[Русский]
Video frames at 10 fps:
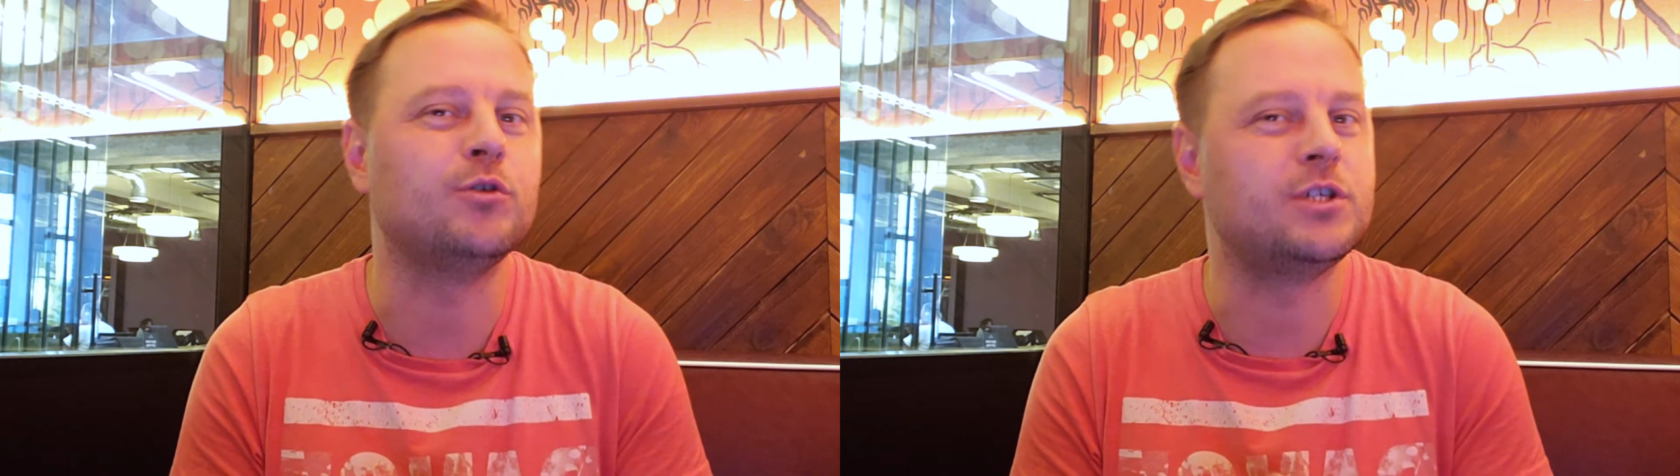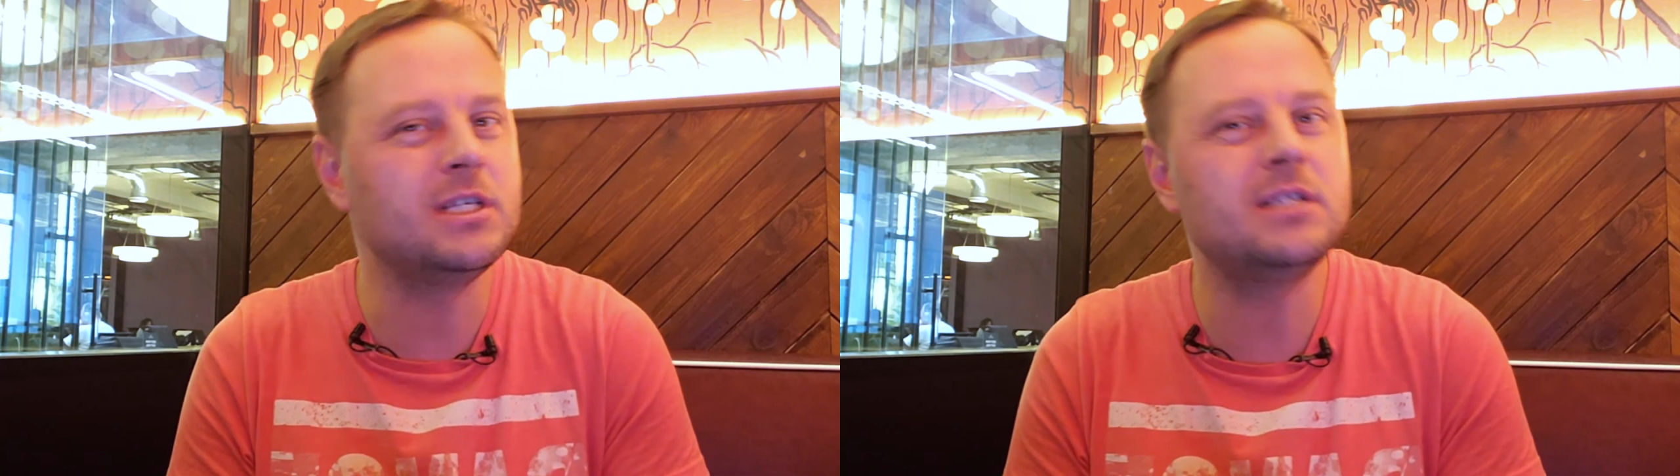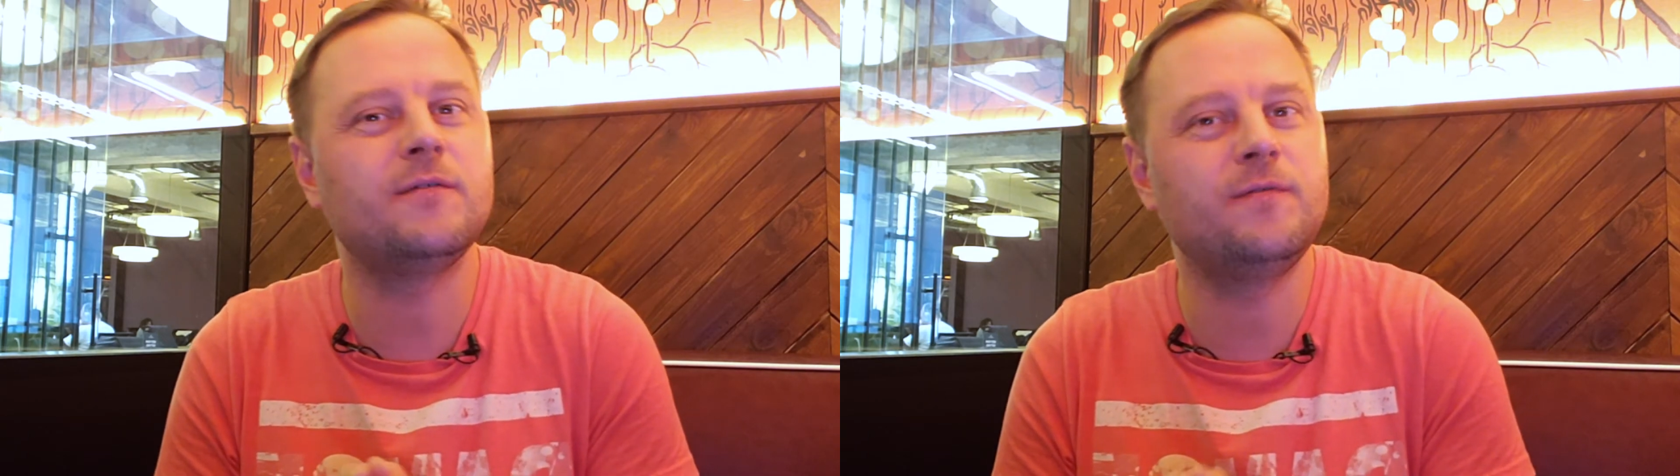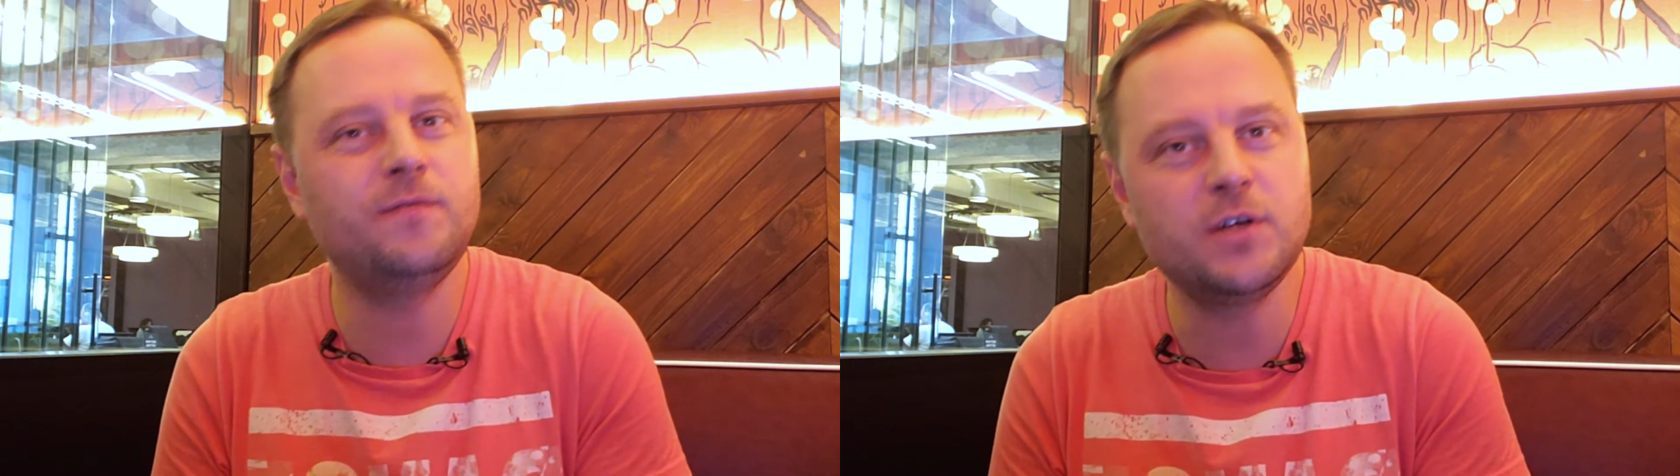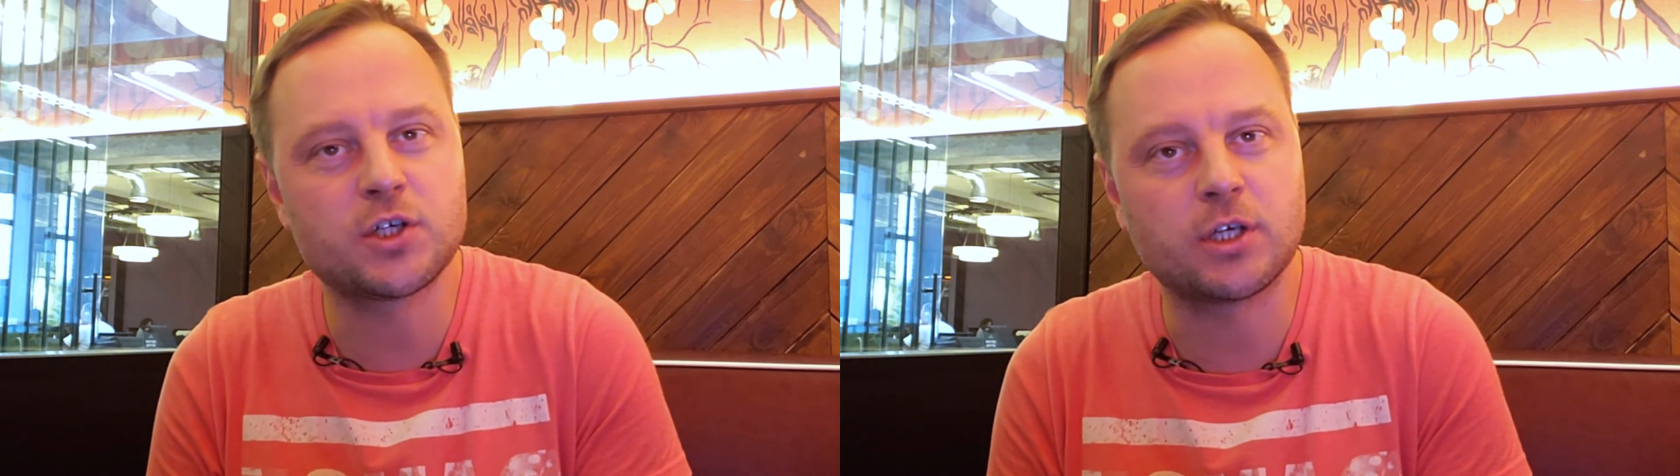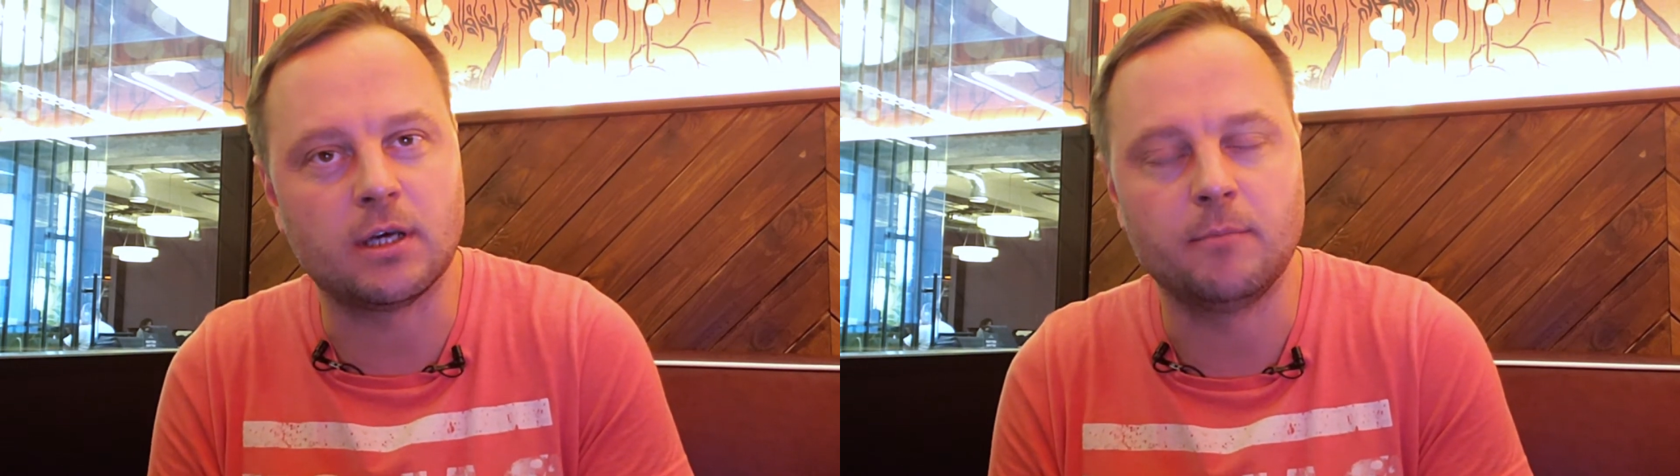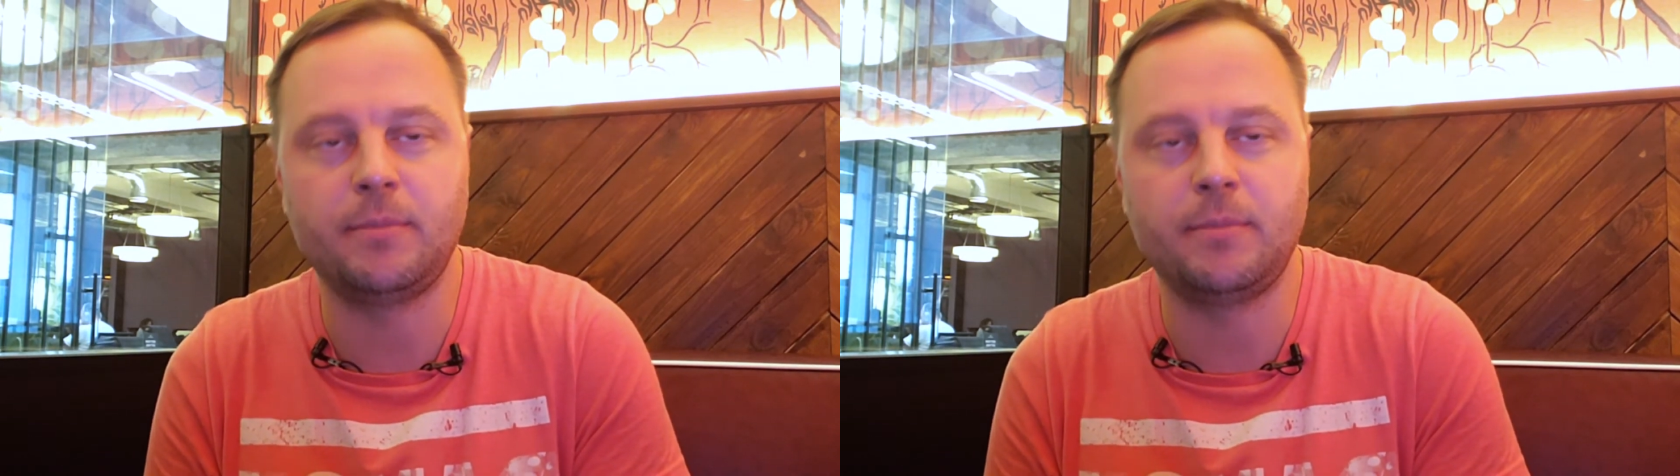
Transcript: учить фишки,